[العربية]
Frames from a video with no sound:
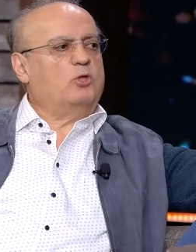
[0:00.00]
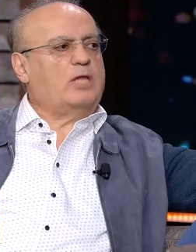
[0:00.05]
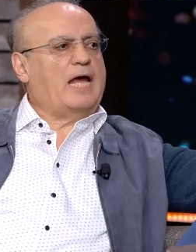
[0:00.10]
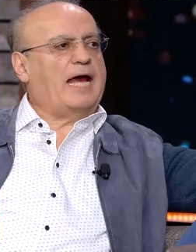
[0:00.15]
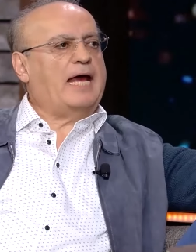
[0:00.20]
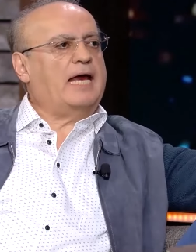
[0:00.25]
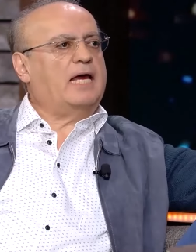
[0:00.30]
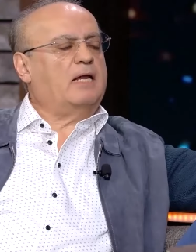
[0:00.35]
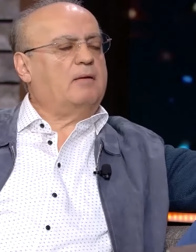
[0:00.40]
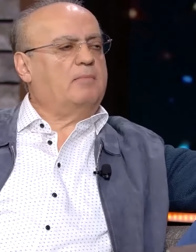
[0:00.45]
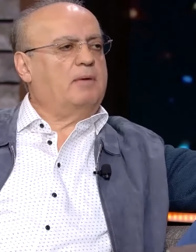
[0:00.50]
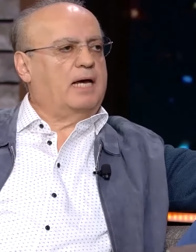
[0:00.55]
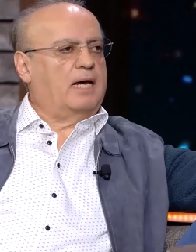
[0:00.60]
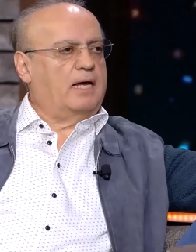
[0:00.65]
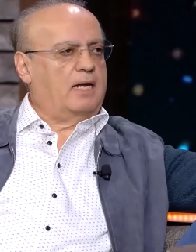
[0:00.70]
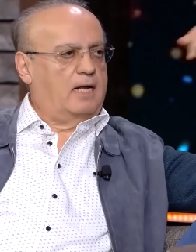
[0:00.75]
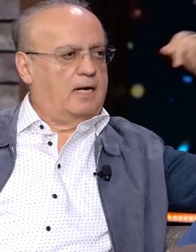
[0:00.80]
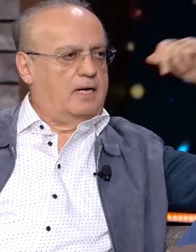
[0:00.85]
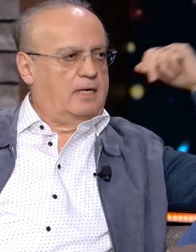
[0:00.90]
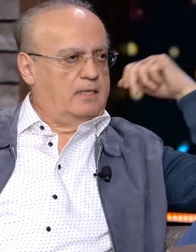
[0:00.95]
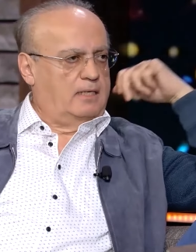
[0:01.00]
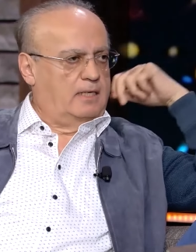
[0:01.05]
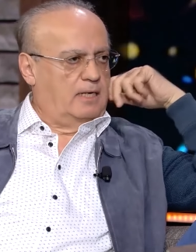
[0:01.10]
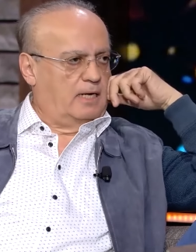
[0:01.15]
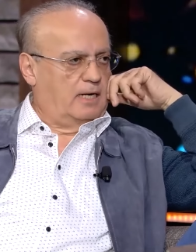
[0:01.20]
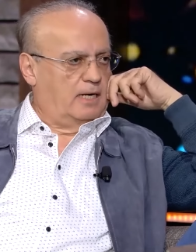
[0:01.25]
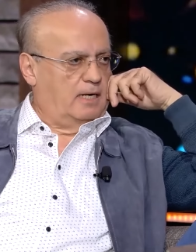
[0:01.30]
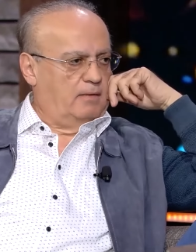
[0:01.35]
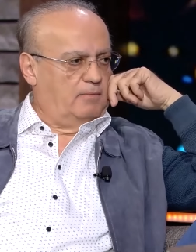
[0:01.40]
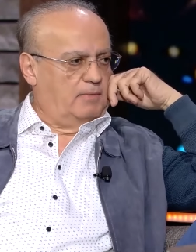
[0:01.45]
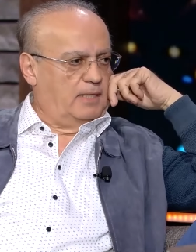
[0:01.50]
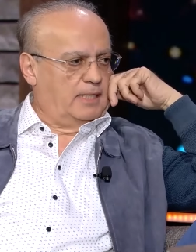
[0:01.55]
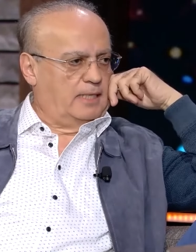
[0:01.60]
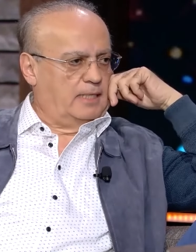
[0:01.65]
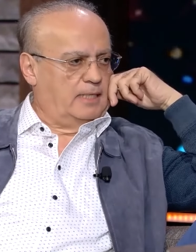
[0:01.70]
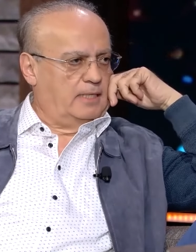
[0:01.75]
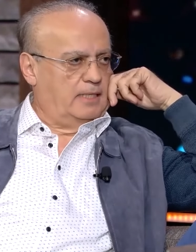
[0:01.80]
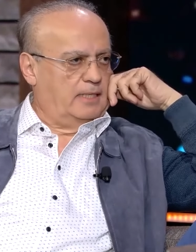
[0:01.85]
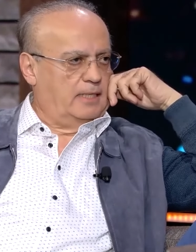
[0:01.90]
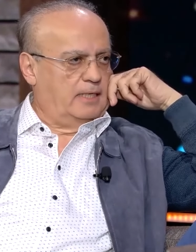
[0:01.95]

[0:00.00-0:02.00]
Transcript: وتاخر بقرار الاداره الامريكيه